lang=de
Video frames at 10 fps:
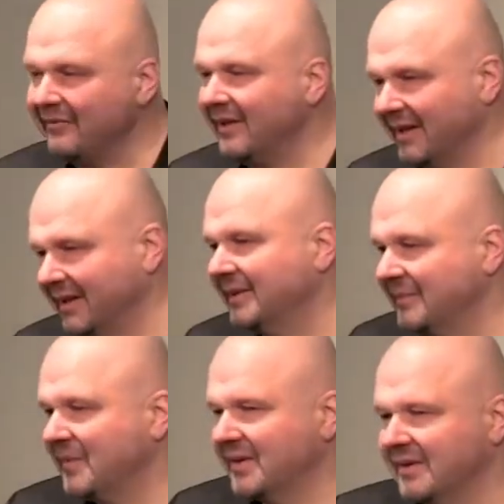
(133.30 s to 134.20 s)
Werk.
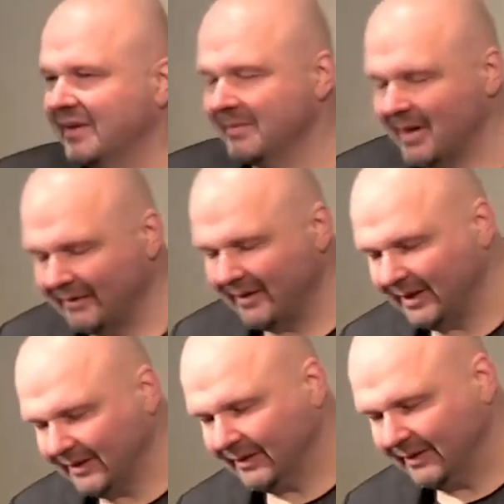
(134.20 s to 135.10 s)
Es ist nicht mein
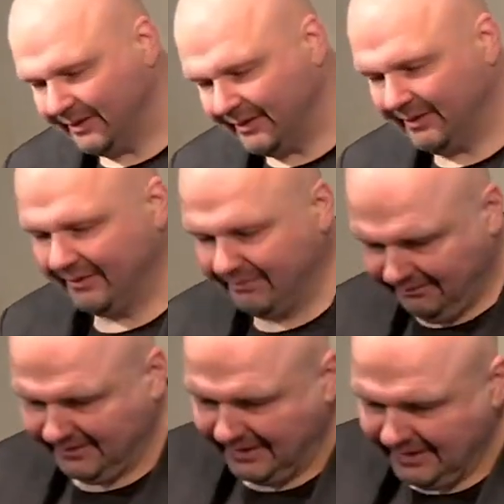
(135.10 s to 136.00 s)
Werk, sondern ich
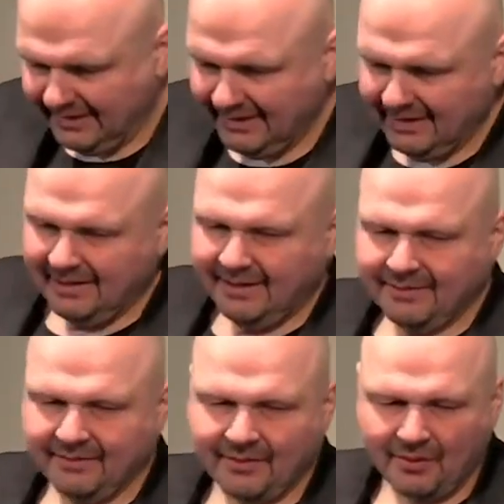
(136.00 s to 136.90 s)

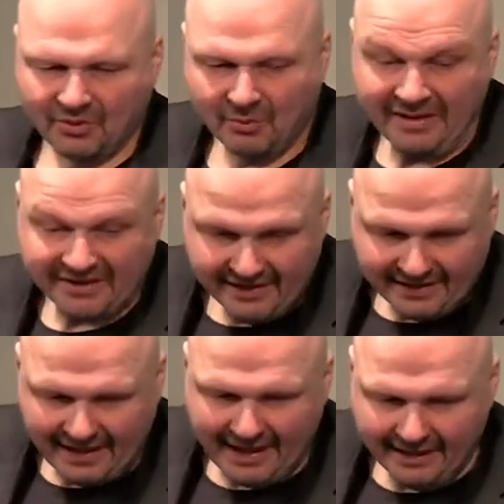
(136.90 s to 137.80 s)
zumindest nicht
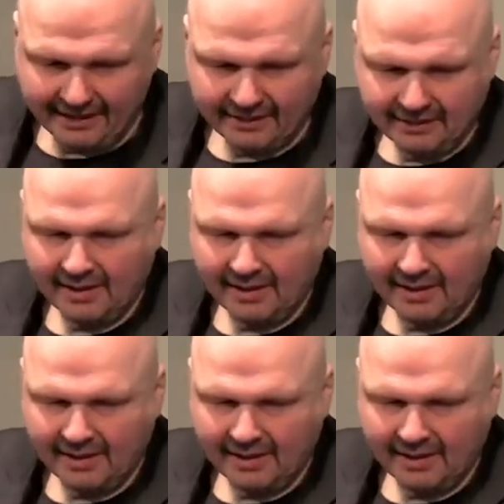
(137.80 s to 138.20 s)
allein. Ne?